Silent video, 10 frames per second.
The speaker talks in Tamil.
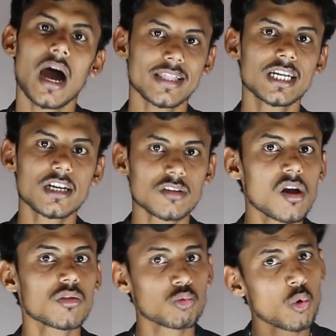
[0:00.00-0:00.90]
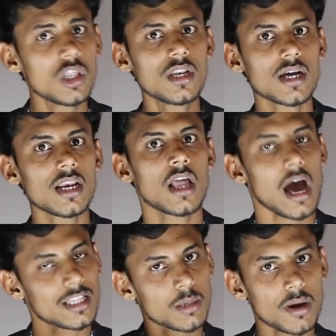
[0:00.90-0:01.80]
அதே நேரத்தில் தொழில்கள்
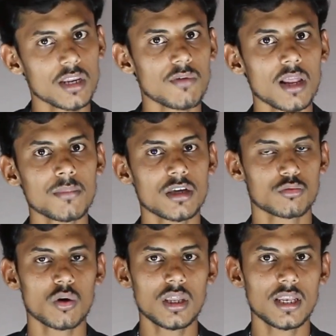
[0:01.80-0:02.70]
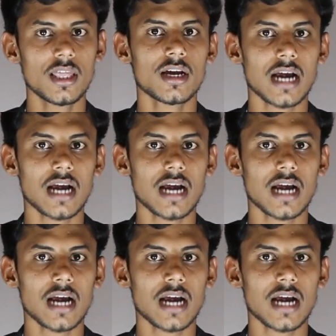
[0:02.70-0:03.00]
அந்த மாதிரி வளமை தொழில்